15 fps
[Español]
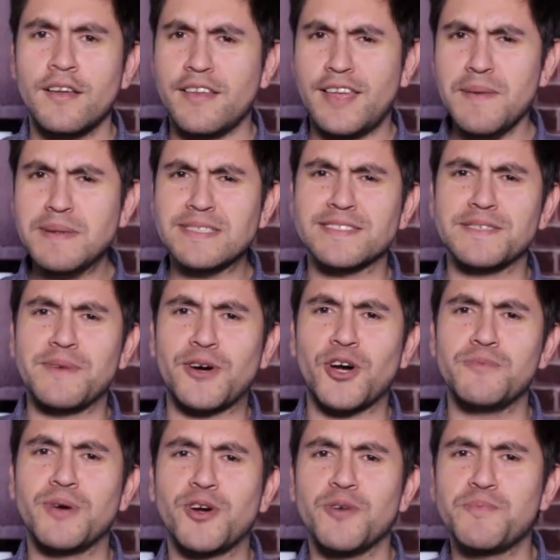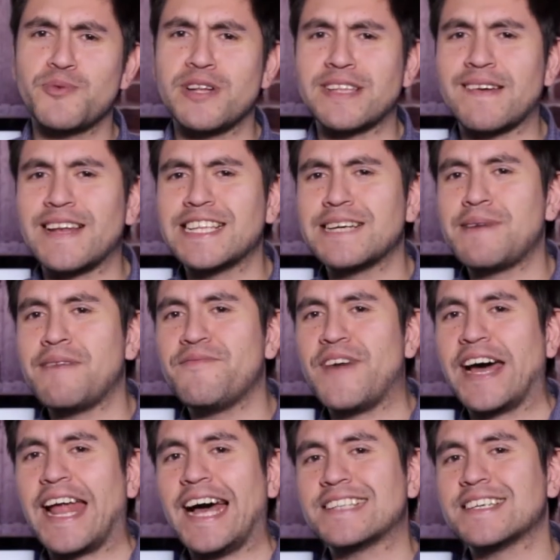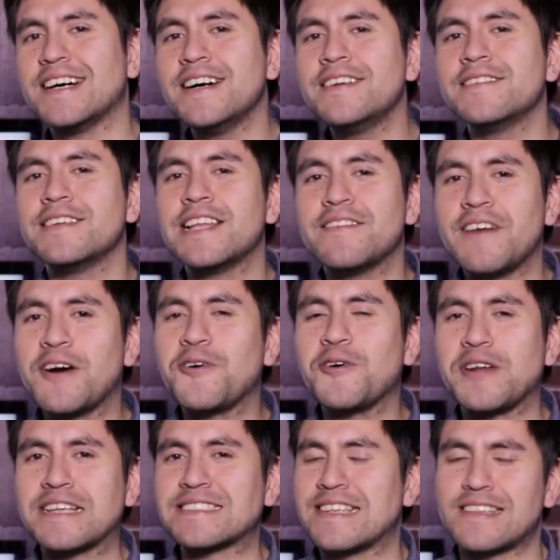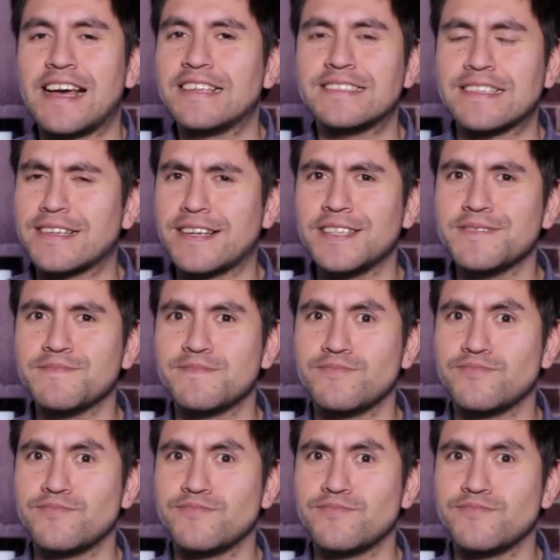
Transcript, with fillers: ¿Y qué pasa si mejor me compro una tableta más barata y le bajo receta de internet?